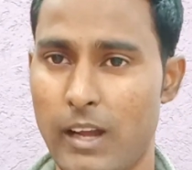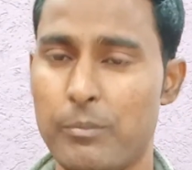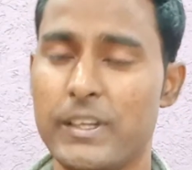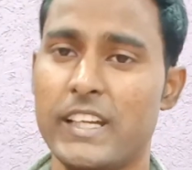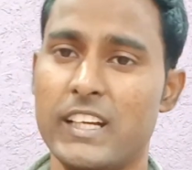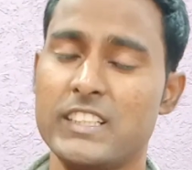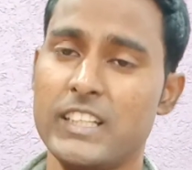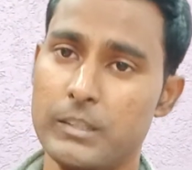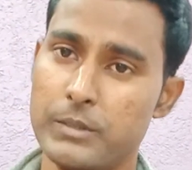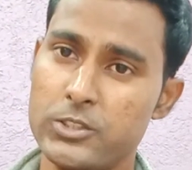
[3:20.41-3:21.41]
আপনি এখানে
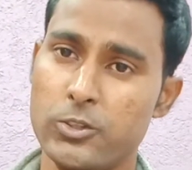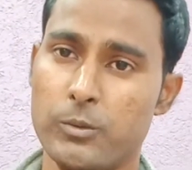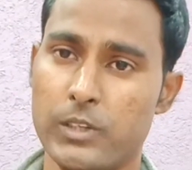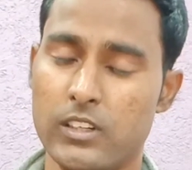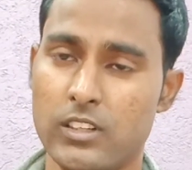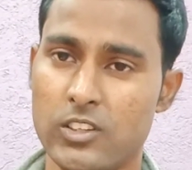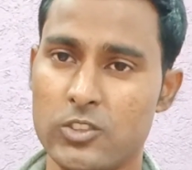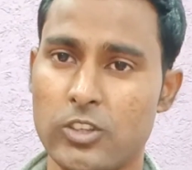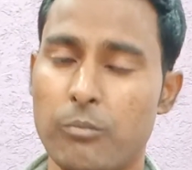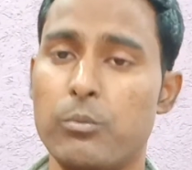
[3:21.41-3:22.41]
যা নিবেশ করবেন
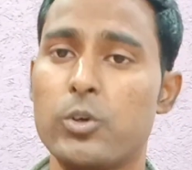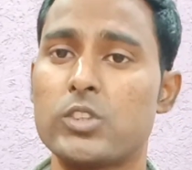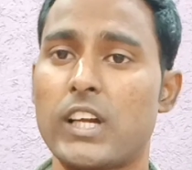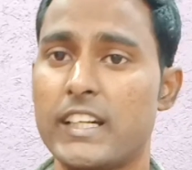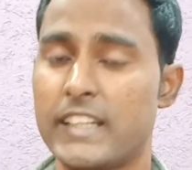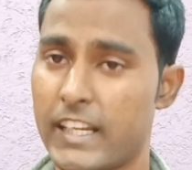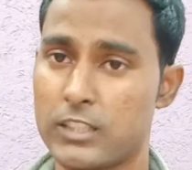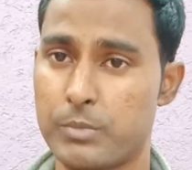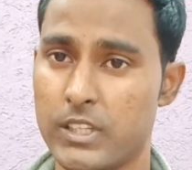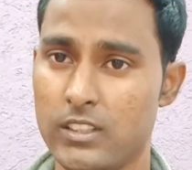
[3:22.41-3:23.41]
সম্পূর্ণ থাকে
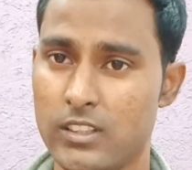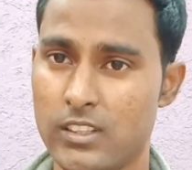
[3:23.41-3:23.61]
ট্যাক্স ফ্রি